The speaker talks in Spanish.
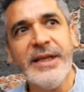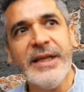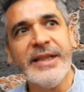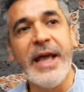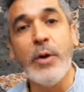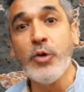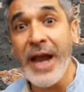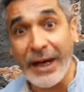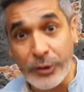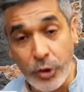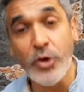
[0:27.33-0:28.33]
de un
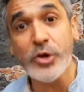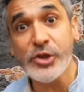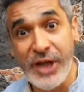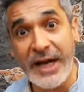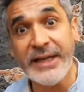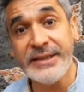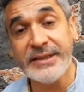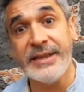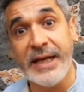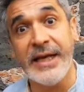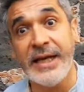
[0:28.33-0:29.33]
actor ya
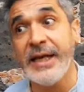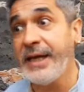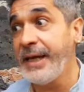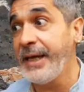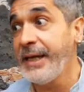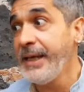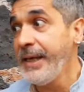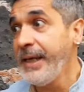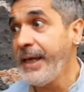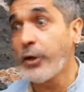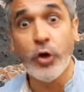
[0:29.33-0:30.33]
este, eh,
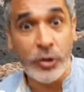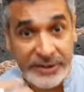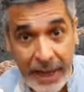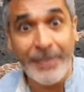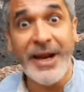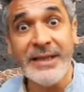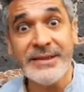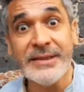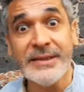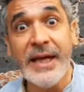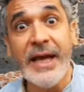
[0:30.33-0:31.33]
con
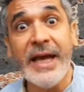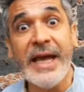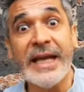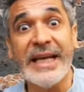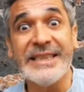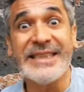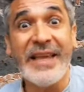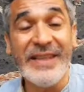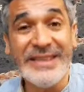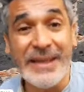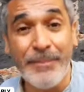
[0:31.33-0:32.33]
tablas, eh, que esté
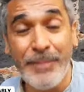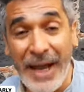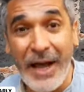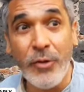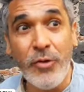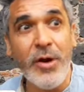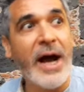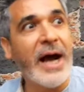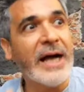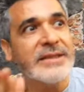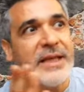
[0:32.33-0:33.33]
desempleado,
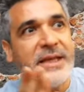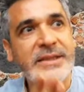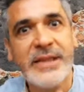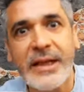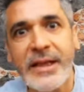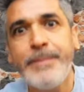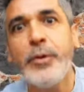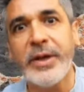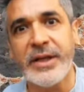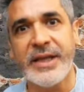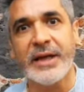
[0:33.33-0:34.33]
hacer este tipo
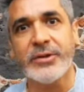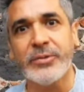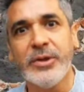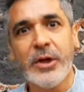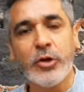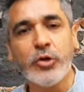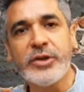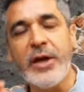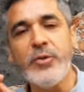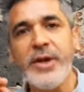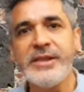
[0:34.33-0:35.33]
de teatro.
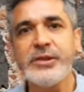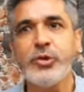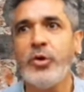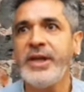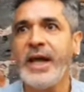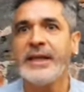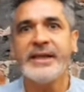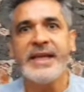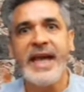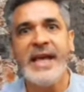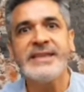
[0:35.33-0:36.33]
Contar una historia en
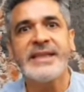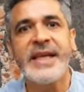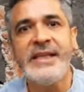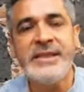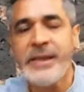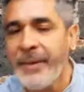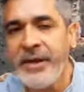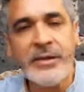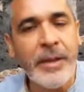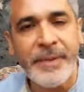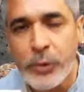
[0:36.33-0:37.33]
10, 15,
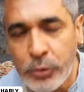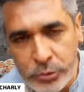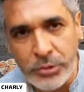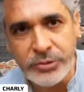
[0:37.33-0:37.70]
20 minutos.